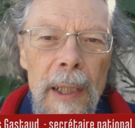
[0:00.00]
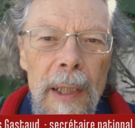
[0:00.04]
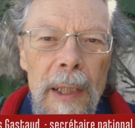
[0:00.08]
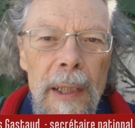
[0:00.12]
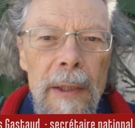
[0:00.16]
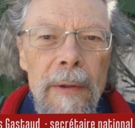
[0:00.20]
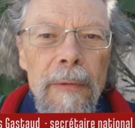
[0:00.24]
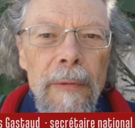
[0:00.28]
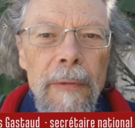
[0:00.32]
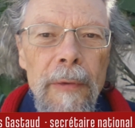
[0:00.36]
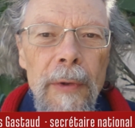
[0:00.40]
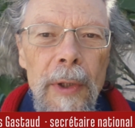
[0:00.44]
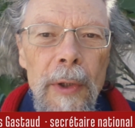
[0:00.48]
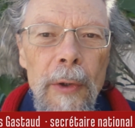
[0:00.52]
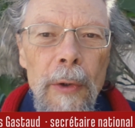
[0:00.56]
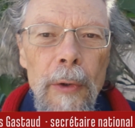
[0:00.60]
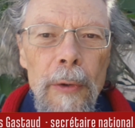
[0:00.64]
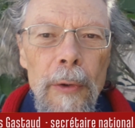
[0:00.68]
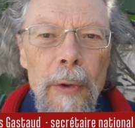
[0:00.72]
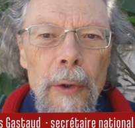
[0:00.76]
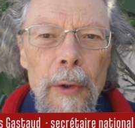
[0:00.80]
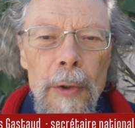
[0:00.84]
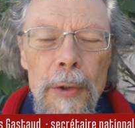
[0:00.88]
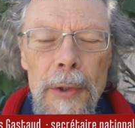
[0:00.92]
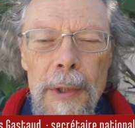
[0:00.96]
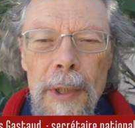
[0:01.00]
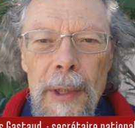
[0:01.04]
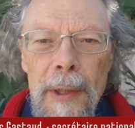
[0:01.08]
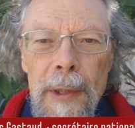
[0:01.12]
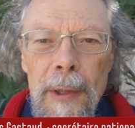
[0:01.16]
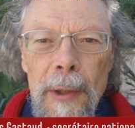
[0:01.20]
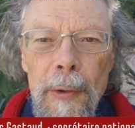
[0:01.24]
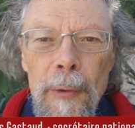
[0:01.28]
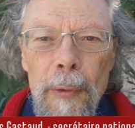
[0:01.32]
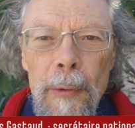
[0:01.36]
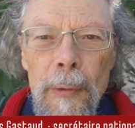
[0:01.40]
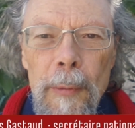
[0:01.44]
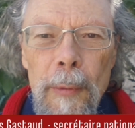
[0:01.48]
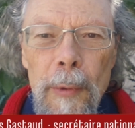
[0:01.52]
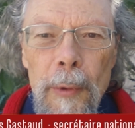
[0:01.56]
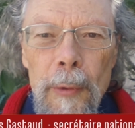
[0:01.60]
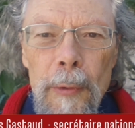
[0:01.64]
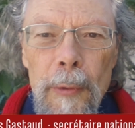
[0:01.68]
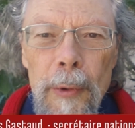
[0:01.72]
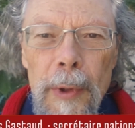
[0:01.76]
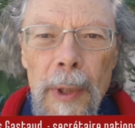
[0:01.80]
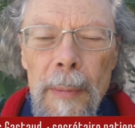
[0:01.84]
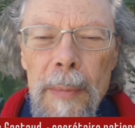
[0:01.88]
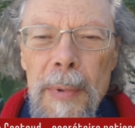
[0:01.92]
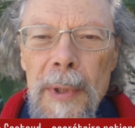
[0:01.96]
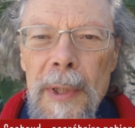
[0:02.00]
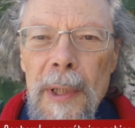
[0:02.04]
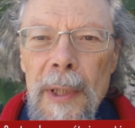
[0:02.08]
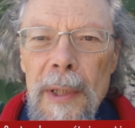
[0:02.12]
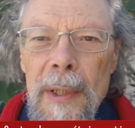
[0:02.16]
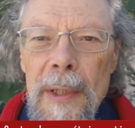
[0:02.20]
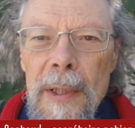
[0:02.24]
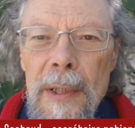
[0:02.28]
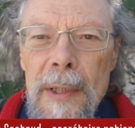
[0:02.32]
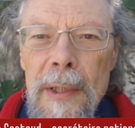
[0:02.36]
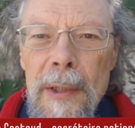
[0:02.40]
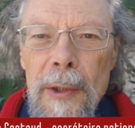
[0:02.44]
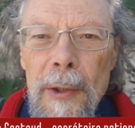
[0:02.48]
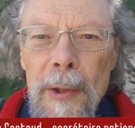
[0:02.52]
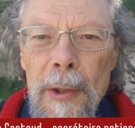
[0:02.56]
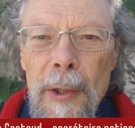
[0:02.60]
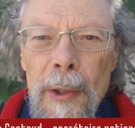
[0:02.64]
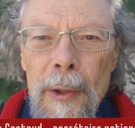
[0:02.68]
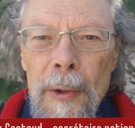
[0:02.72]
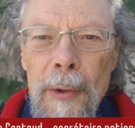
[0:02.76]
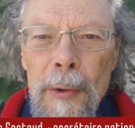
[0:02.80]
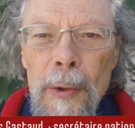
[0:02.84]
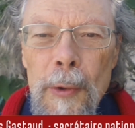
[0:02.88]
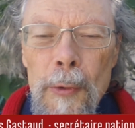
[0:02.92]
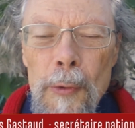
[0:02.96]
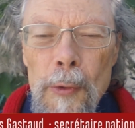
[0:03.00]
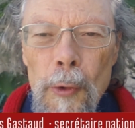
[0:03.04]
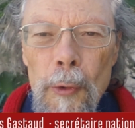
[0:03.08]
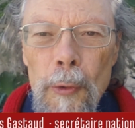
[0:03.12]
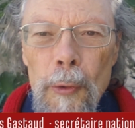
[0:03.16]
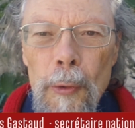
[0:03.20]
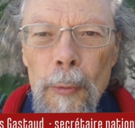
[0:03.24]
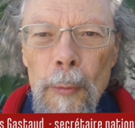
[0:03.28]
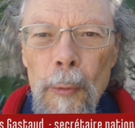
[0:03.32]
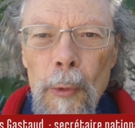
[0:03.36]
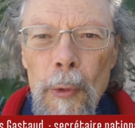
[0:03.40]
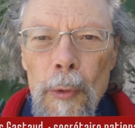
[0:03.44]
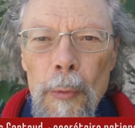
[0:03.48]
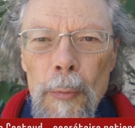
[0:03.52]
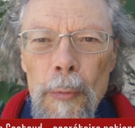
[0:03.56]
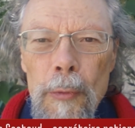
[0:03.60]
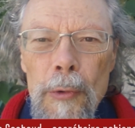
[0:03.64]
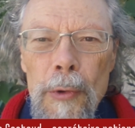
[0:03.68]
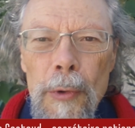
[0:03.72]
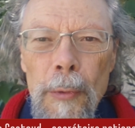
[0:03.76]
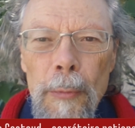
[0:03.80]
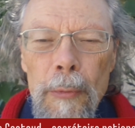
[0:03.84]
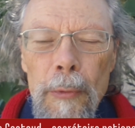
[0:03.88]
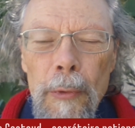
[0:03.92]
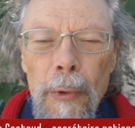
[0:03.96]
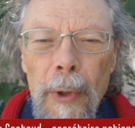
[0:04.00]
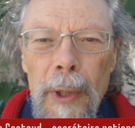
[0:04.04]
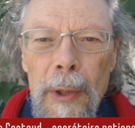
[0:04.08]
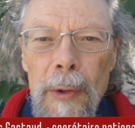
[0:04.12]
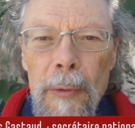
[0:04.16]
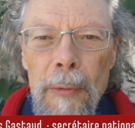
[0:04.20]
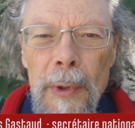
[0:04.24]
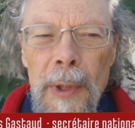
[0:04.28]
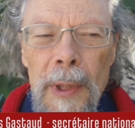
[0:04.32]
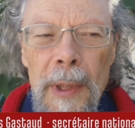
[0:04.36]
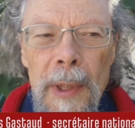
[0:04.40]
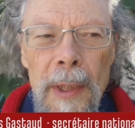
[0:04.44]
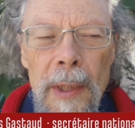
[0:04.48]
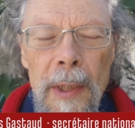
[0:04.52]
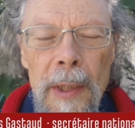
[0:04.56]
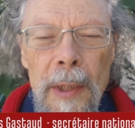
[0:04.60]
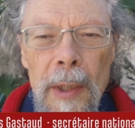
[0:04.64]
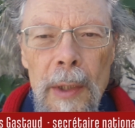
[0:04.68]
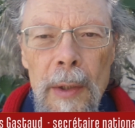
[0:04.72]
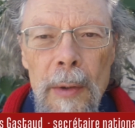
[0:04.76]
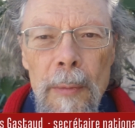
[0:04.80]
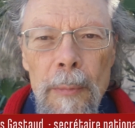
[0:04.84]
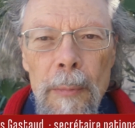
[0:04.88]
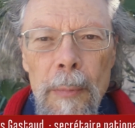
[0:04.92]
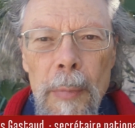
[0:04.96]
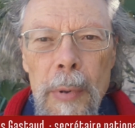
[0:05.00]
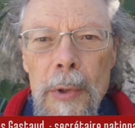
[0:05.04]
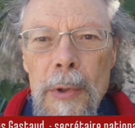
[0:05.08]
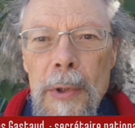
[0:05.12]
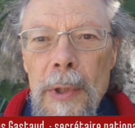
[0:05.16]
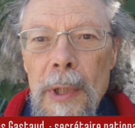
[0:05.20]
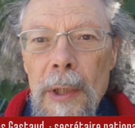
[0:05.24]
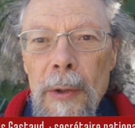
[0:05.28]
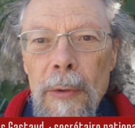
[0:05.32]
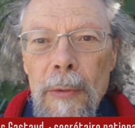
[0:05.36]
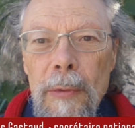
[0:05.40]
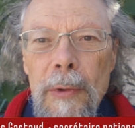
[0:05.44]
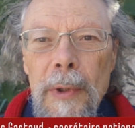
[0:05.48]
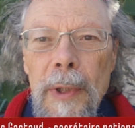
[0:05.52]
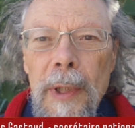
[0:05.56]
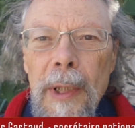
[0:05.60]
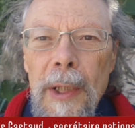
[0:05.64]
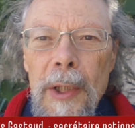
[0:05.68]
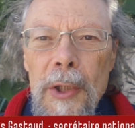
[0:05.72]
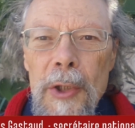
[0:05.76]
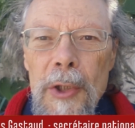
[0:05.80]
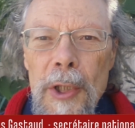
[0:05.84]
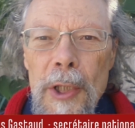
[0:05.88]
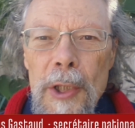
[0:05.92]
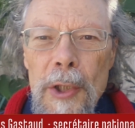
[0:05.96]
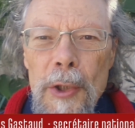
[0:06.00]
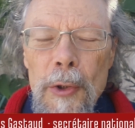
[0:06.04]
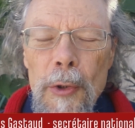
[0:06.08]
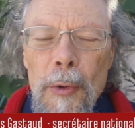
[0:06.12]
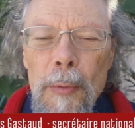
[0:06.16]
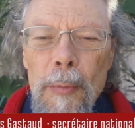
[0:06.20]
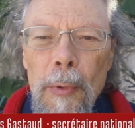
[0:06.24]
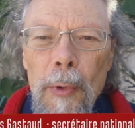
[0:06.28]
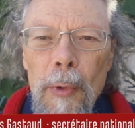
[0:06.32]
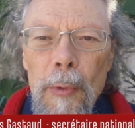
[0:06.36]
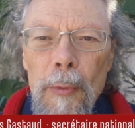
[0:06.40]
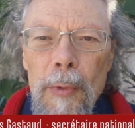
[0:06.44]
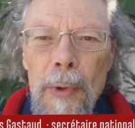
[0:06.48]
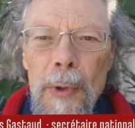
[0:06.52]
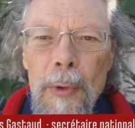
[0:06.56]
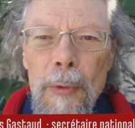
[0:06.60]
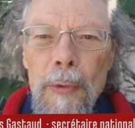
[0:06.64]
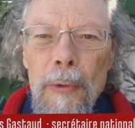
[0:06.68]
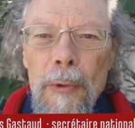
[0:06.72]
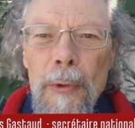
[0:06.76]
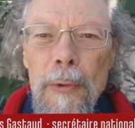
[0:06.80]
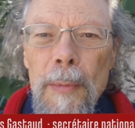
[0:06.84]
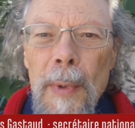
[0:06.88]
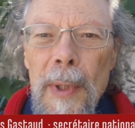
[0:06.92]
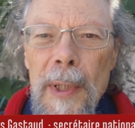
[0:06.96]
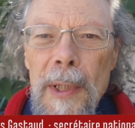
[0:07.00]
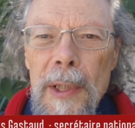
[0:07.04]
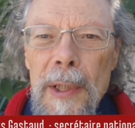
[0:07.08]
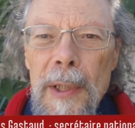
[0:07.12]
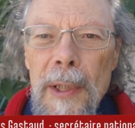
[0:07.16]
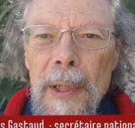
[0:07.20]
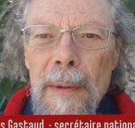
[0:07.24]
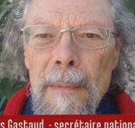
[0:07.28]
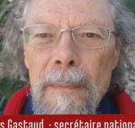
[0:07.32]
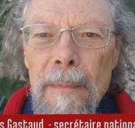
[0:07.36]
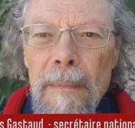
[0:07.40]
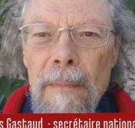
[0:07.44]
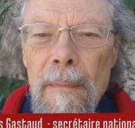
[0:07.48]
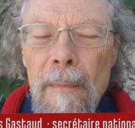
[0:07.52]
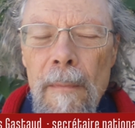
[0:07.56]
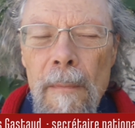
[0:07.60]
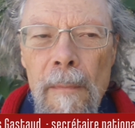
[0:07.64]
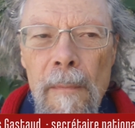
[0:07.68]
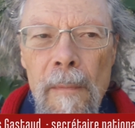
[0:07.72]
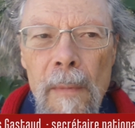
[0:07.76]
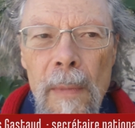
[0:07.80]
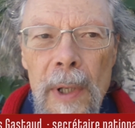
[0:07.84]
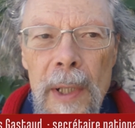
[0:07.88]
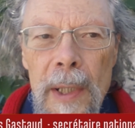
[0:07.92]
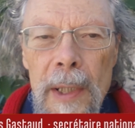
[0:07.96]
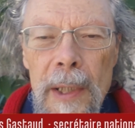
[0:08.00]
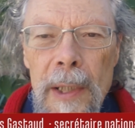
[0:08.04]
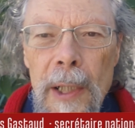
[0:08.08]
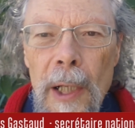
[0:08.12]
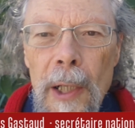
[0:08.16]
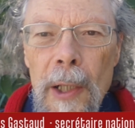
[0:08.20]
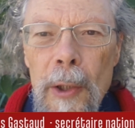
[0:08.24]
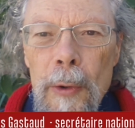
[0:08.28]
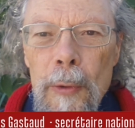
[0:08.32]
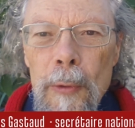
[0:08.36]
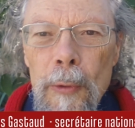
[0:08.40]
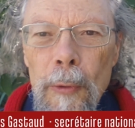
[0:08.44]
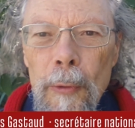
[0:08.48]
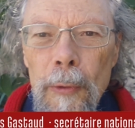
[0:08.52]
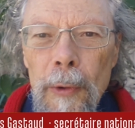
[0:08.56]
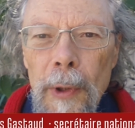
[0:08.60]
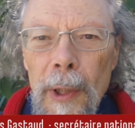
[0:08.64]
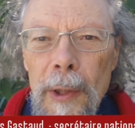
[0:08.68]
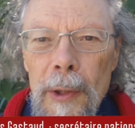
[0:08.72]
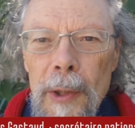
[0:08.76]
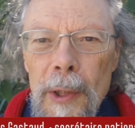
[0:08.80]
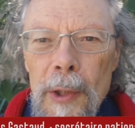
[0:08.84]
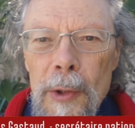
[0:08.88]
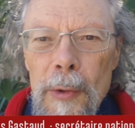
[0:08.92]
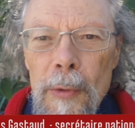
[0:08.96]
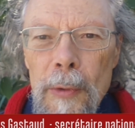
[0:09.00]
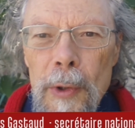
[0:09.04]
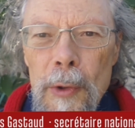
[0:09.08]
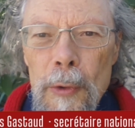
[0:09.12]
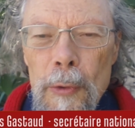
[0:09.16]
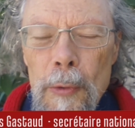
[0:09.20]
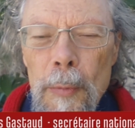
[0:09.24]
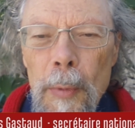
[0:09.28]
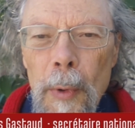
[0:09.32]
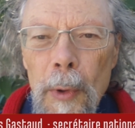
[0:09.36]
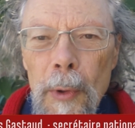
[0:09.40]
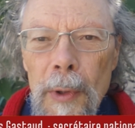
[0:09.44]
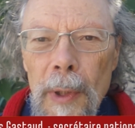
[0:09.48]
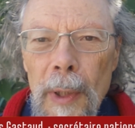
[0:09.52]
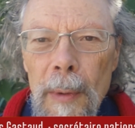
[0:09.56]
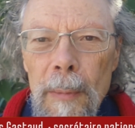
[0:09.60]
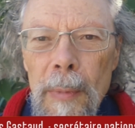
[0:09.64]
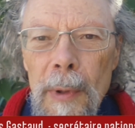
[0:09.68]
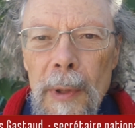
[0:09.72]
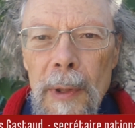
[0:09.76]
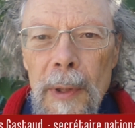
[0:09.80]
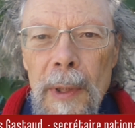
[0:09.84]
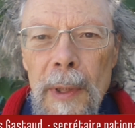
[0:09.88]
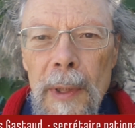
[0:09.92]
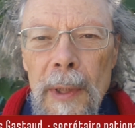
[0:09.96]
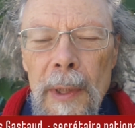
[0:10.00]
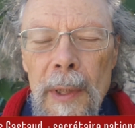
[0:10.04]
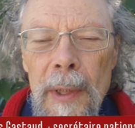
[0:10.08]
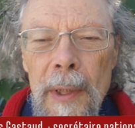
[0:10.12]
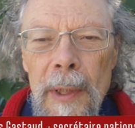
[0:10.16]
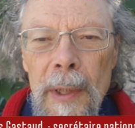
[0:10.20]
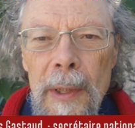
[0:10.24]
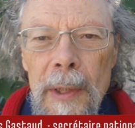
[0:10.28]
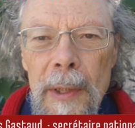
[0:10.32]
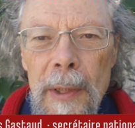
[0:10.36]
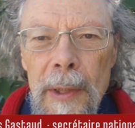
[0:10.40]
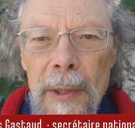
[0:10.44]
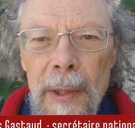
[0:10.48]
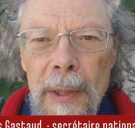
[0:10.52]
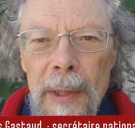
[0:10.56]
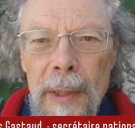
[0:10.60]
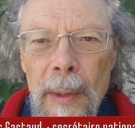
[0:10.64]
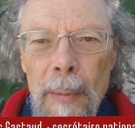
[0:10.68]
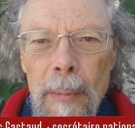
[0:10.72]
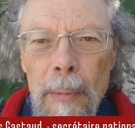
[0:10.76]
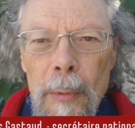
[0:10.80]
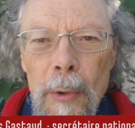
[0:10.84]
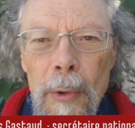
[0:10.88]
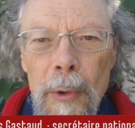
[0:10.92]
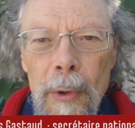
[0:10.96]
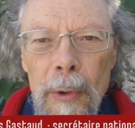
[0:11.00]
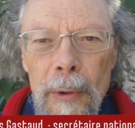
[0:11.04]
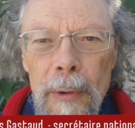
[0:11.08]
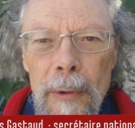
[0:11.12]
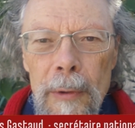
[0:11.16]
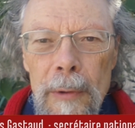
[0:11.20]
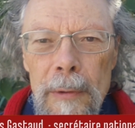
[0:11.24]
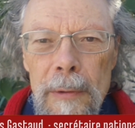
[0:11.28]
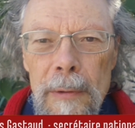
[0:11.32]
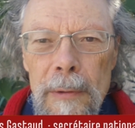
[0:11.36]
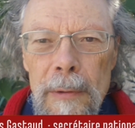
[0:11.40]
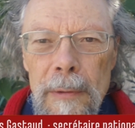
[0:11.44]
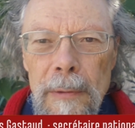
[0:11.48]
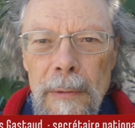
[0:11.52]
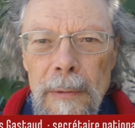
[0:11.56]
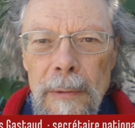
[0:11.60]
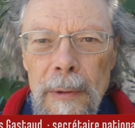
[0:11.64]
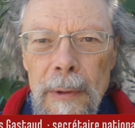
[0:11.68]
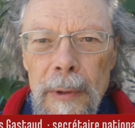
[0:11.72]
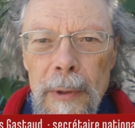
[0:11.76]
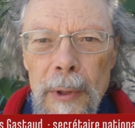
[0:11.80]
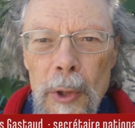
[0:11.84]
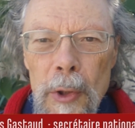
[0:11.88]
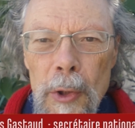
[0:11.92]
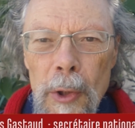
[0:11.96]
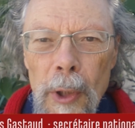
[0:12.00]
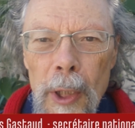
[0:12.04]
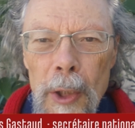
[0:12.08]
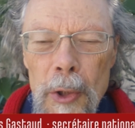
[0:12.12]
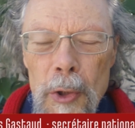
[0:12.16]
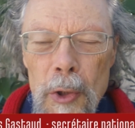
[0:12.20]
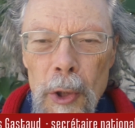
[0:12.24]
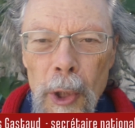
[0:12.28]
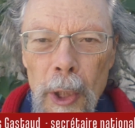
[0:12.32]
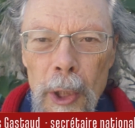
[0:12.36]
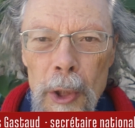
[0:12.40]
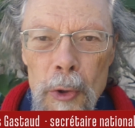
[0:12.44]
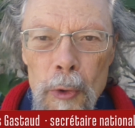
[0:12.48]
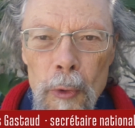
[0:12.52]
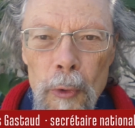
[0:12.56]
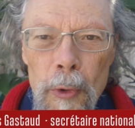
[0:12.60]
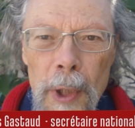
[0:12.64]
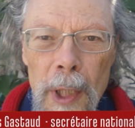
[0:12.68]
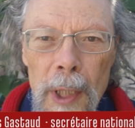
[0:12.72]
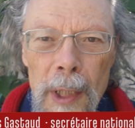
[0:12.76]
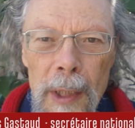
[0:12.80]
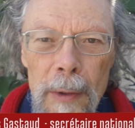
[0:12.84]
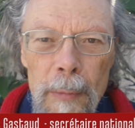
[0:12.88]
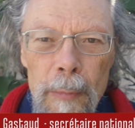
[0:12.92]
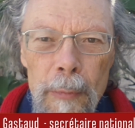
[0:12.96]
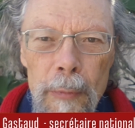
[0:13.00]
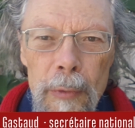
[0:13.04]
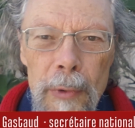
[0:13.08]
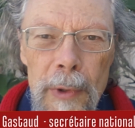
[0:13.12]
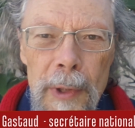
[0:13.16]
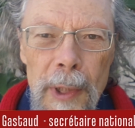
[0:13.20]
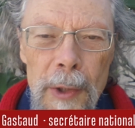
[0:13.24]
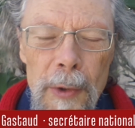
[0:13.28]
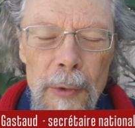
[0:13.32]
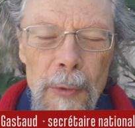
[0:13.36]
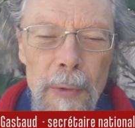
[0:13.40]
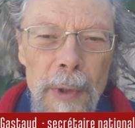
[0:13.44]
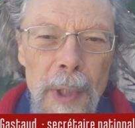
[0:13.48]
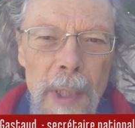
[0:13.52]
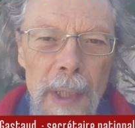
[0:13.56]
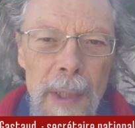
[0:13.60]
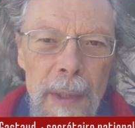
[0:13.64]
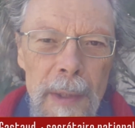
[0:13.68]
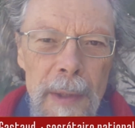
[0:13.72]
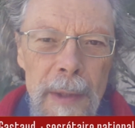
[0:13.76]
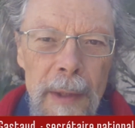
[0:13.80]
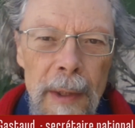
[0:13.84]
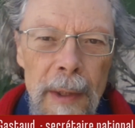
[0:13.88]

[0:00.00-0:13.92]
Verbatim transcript: qui fait qu'un certain nombre de capitalistes, et euh, dans un nombre de plus en plus réduit, possèdent toutes les richesses que produit toute l'humanité. Il y a là une contradiction insupportable, qui était d'abord euh, régionale, puis nationale,